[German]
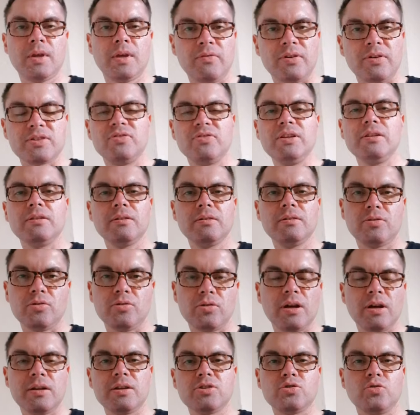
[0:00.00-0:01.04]
Was viele
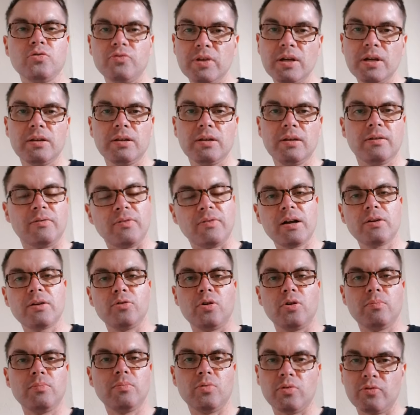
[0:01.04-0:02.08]
noch gar nicht so wirklich
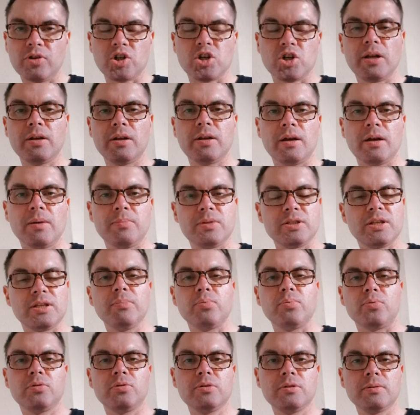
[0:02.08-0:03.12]
wahrgenommen und verstanden haben, ist der
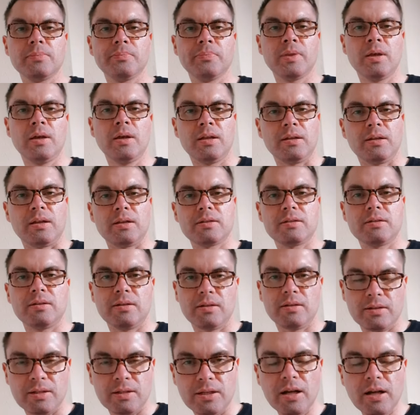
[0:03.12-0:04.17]
Punkt, dass
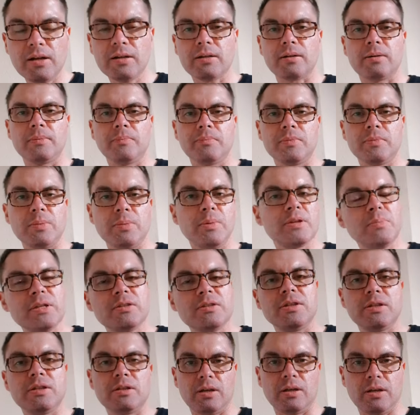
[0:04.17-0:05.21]
die Gedanken, die man mit
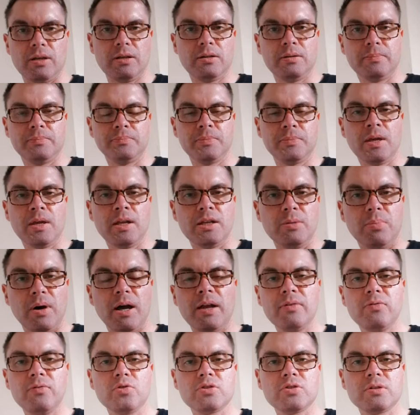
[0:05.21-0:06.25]
sich trägt,
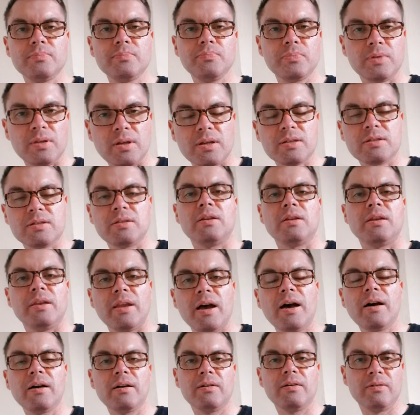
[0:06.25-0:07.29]
beeinflussen das
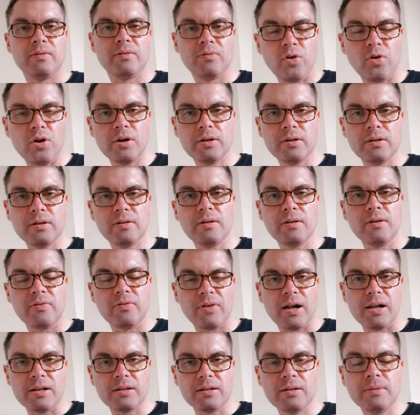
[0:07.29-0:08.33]
nachfolgende
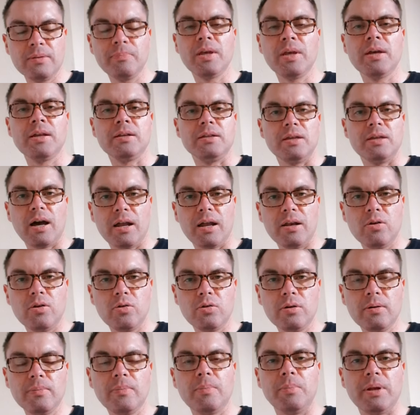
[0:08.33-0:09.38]
Verhalten, die
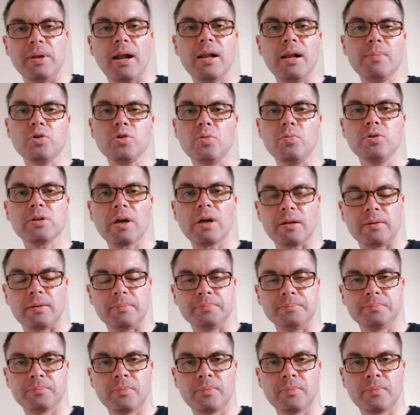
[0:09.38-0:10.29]
Handlung mit allem drum und dran.